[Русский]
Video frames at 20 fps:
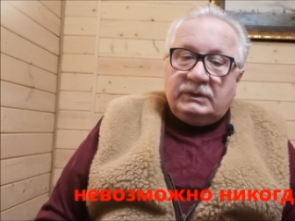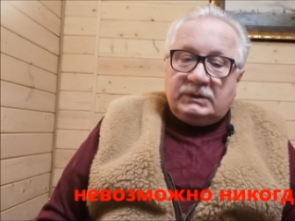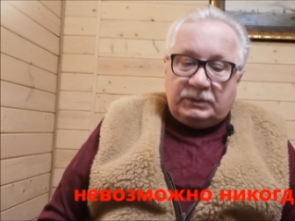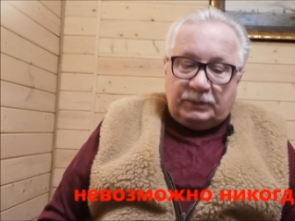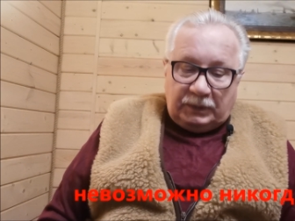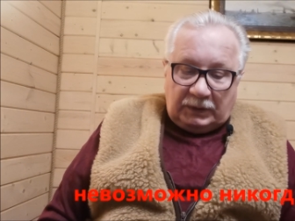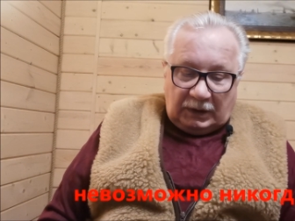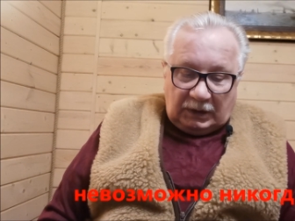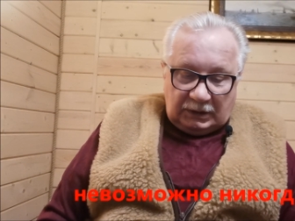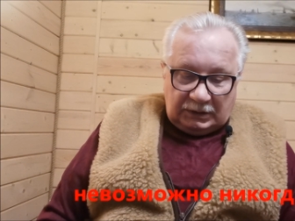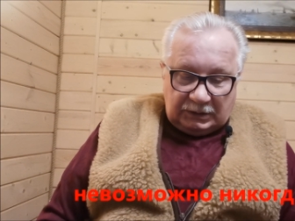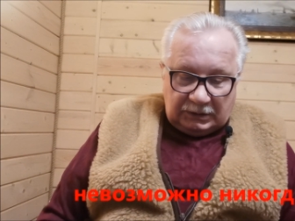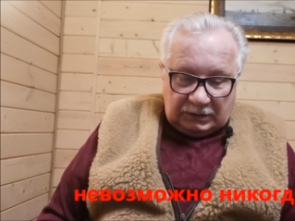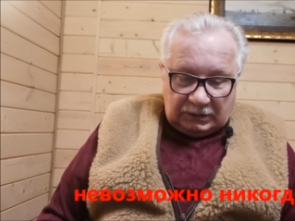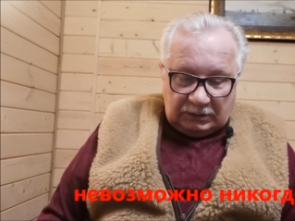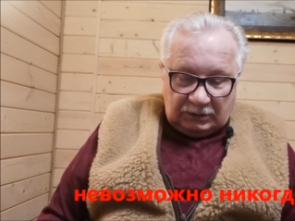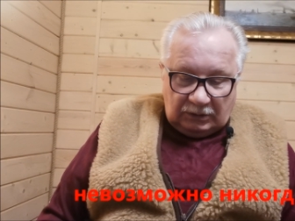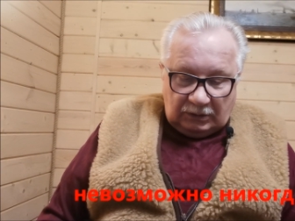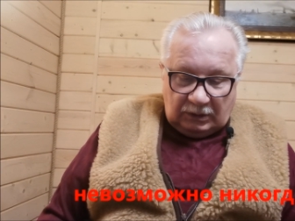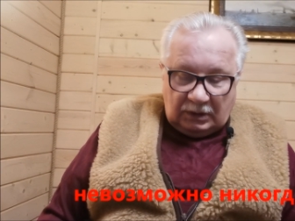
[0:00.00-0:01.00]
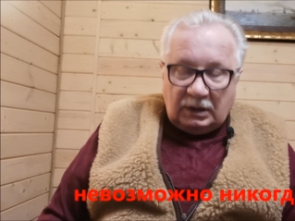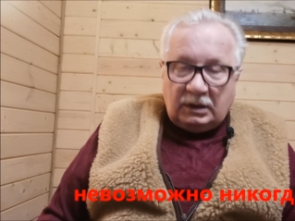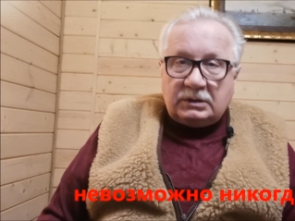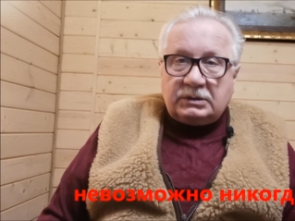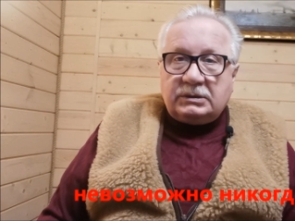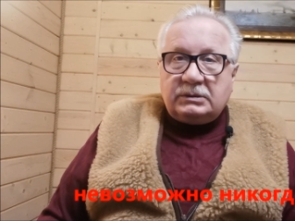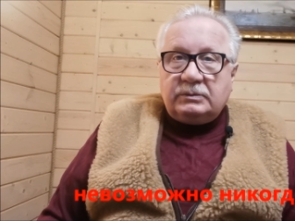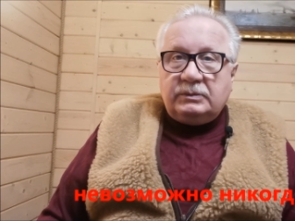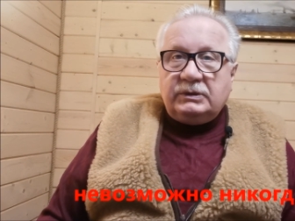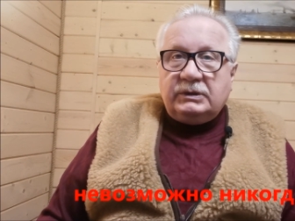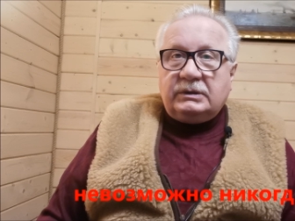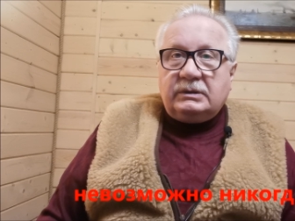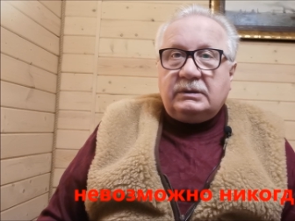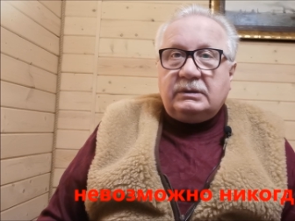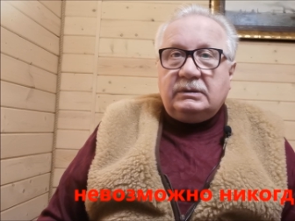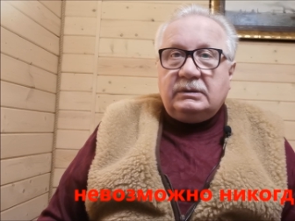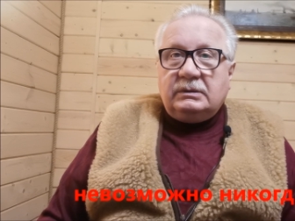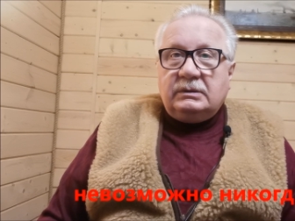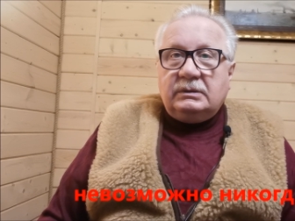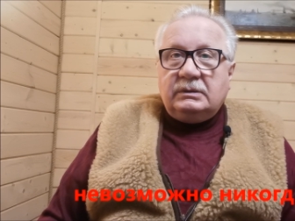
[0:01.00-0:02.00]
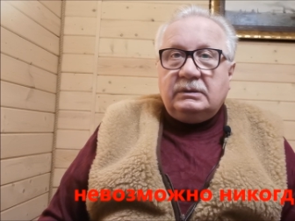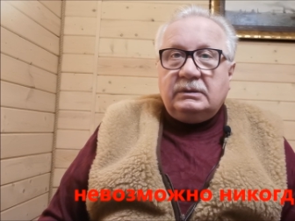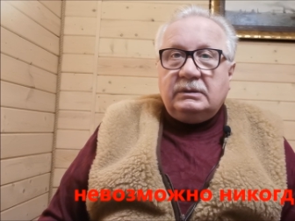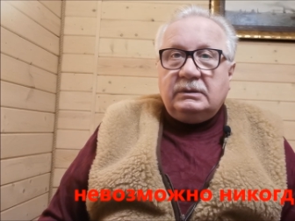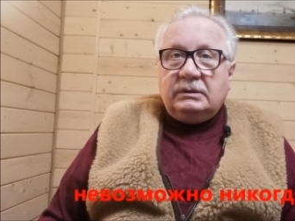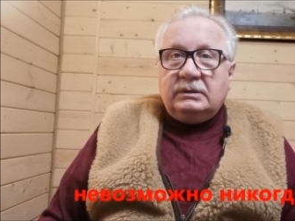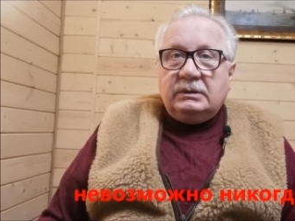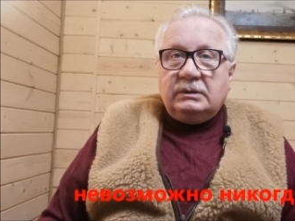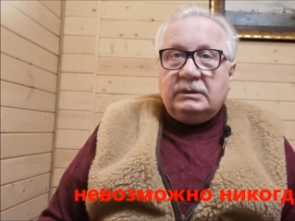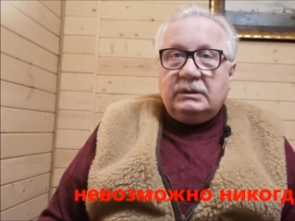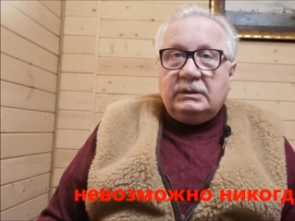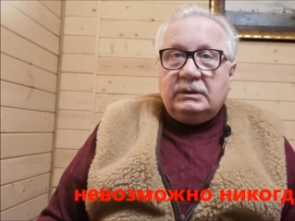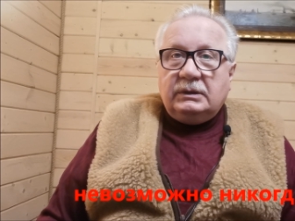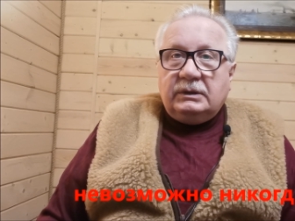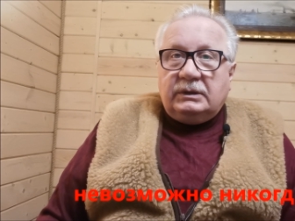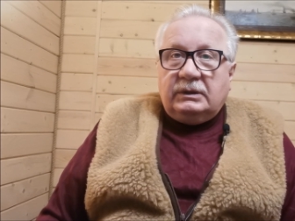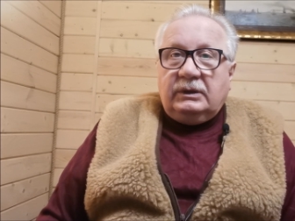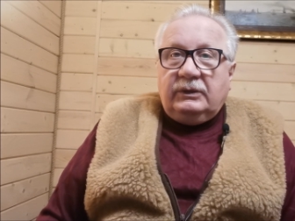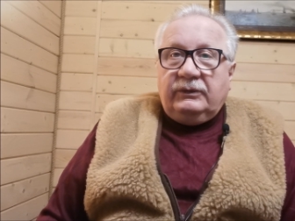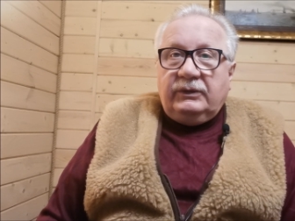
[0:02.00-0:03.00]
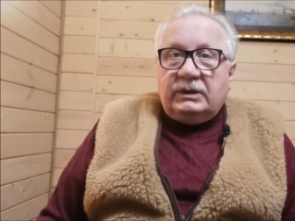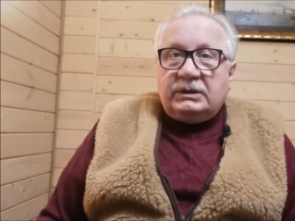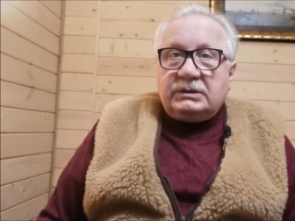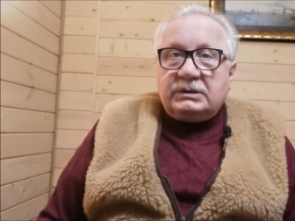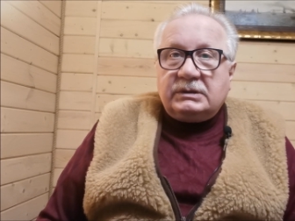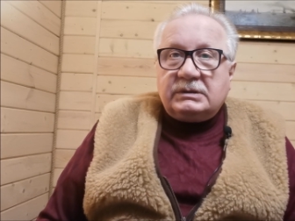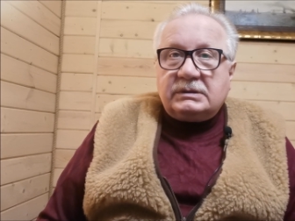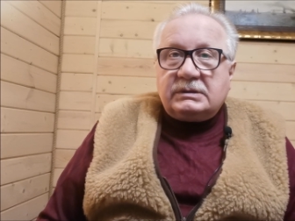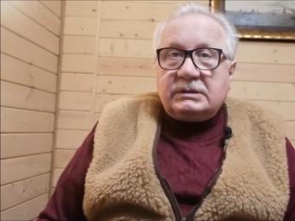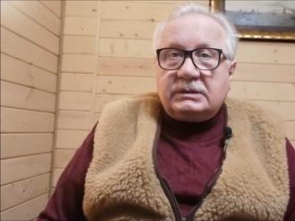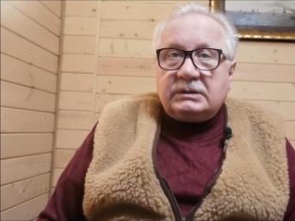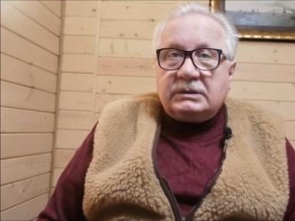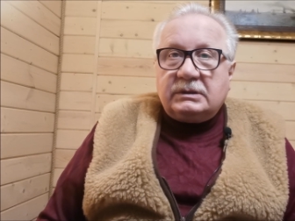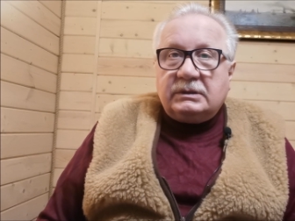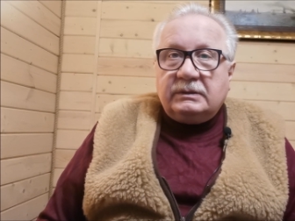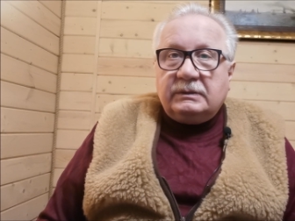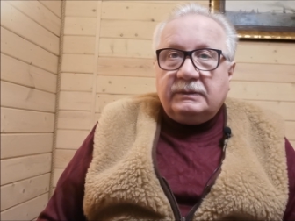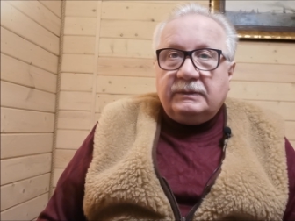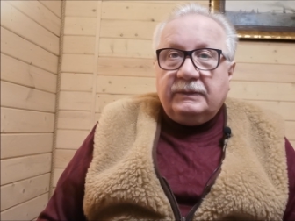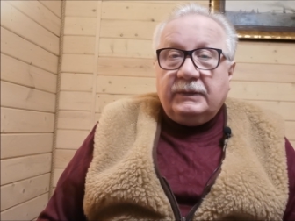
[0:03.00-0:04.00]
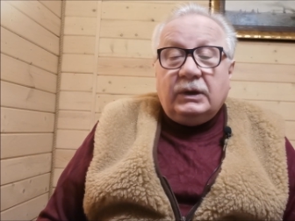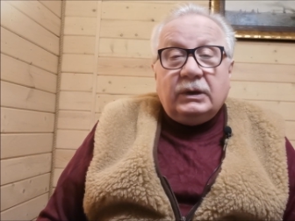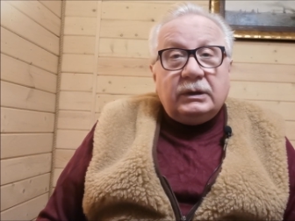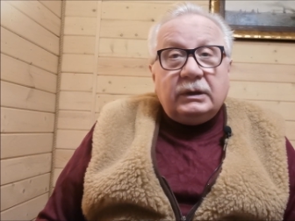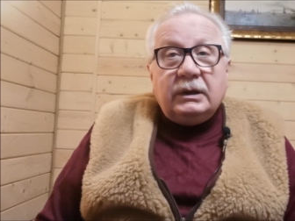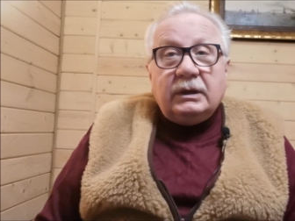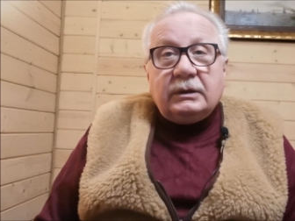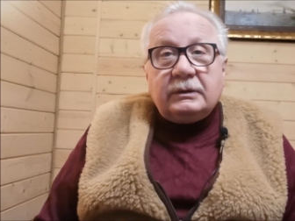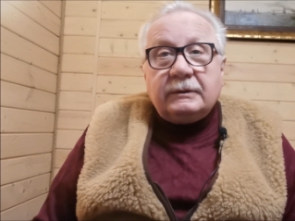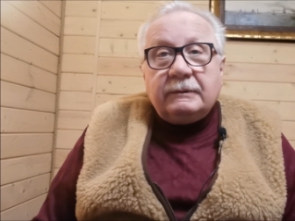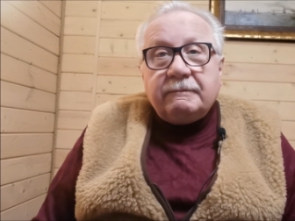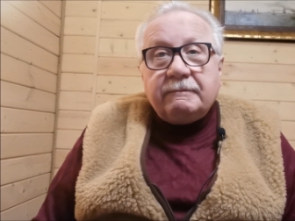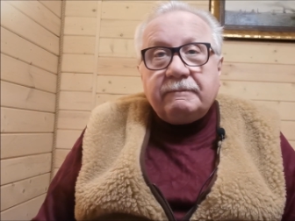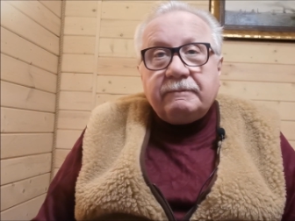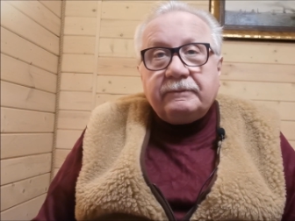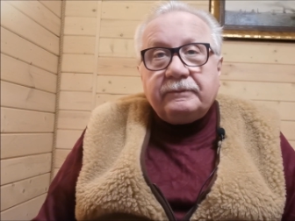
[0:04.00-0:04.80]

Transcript: Вы скажете, ну а как же быть-то? Не вешаться же? Нет.